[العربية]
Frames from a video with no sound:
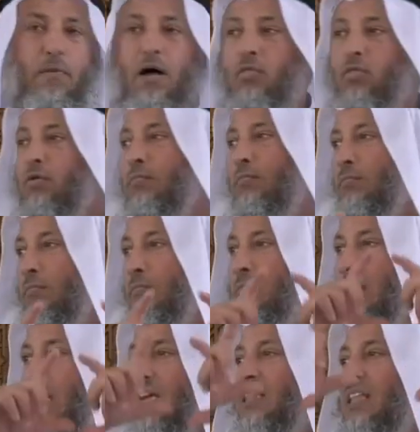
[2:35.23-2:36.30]
بعضهم
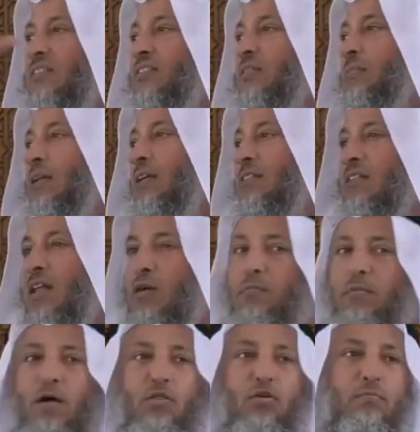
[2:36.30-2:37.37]
يكتفي
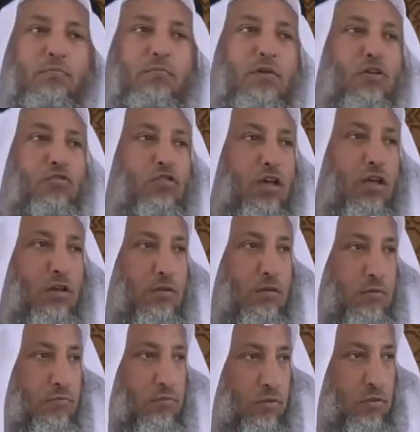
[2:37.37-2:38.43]
بالإسلام بعضهم يزيد
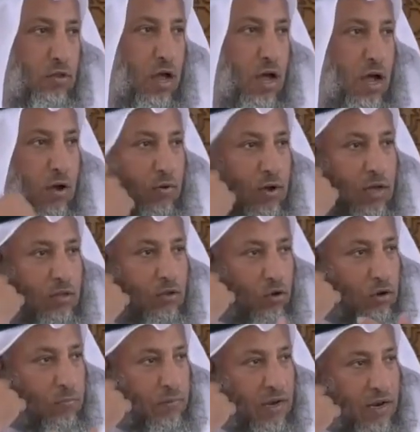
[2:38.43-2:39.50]
في الطاعة
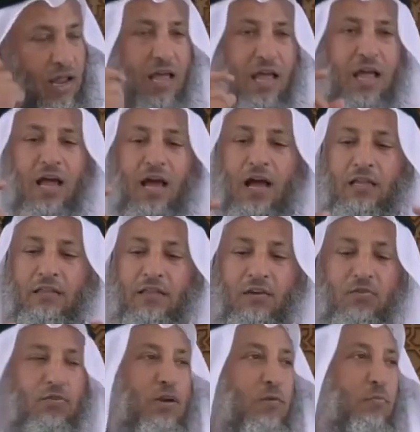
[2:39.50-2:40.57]
ويقرب من الله
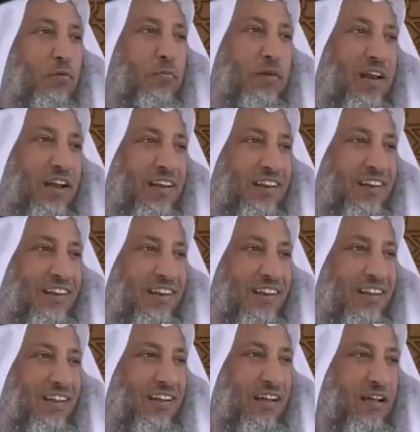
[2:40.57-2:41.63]
حتى يكون مؤمنا
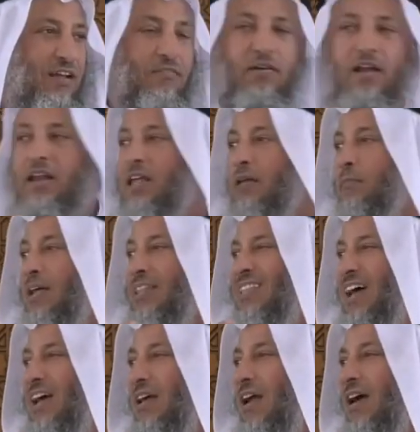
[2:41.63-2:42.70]

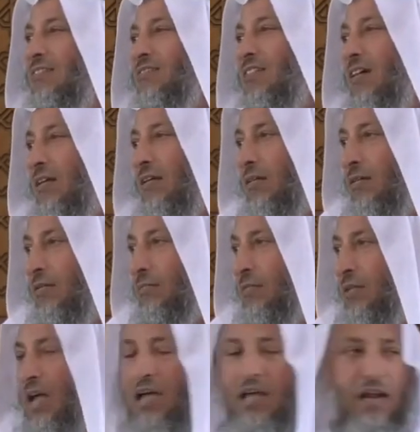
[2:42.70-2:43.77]
فالإيمان دائرة أصغر
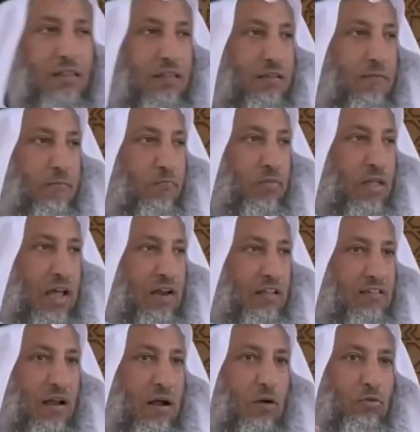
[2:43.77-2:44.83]
من دائرة
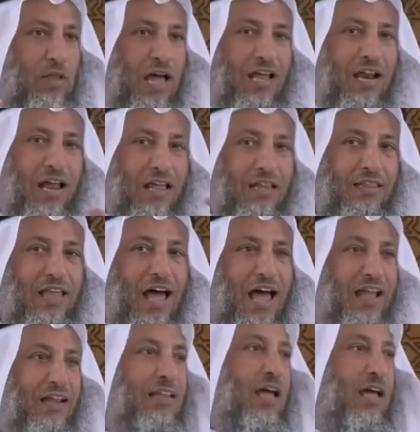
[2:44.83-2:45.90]
الإسلام أو دائرة
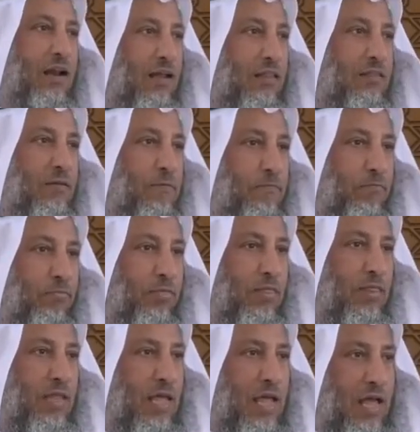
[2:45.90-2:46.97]
داخل دائرة
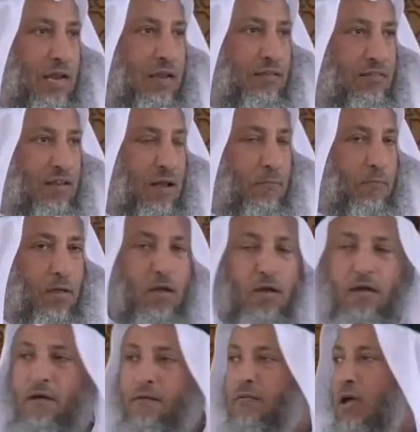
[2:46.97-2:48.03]
الإسلام
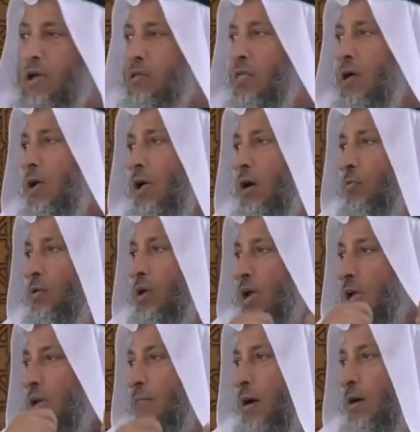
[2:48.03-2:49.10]
فإذا
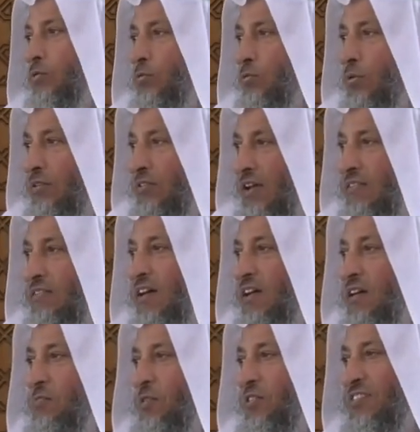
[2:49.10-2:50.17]
قوي إيمانه وزاد
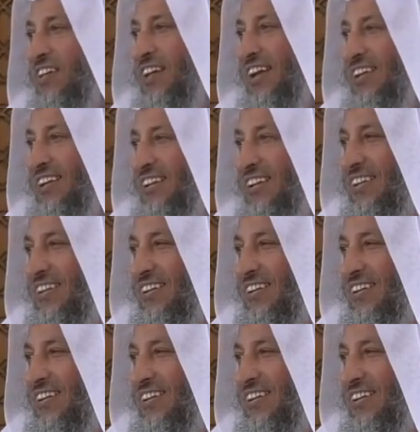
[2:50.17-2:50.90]
صار محسنا